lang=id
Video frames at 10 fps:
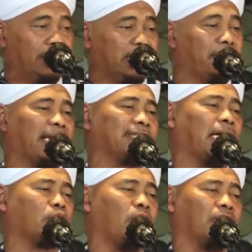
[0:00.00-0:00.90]
Di mana
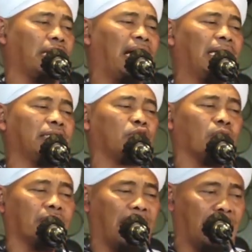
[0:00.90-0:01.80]
satu orang ahli
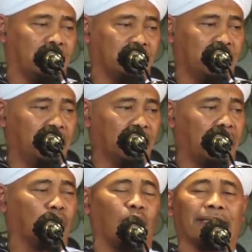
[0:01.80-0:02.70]
surga
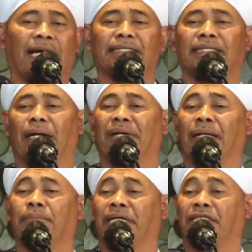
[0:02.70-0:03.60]
kekuatannya
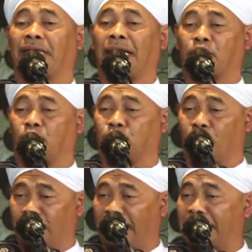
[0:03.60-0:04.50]
melebihi
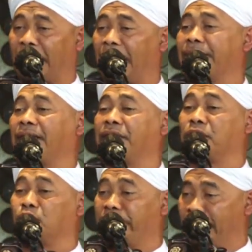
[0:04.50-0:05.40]
100 orang yang ada di
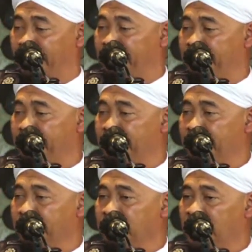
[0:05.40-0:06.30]
dunia.
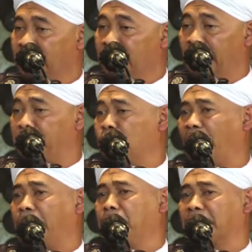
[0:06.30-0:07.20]
Nabi
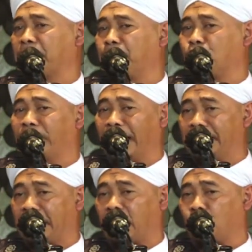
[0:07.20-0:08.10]
Muhammad
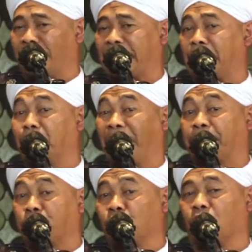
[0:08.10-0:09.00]
mempunyai kekuatan 40
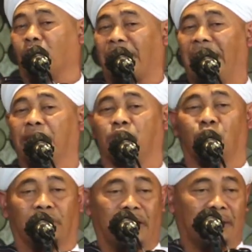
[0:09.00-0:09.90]
orang ahli
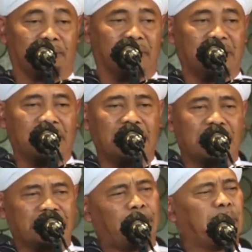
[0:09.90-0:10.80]
surga.
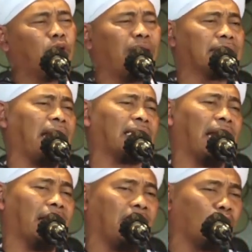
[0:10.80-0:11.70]
Tapi bukan
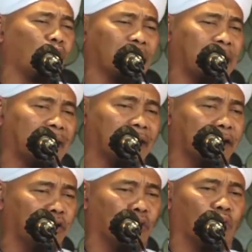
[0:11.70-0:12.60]
karena kekuatan
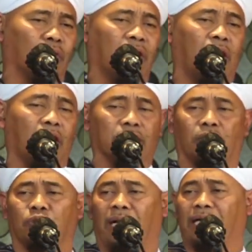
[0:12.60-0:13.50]
itu
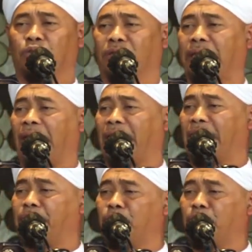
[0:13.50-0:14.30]
Allah Subhanahu wa taala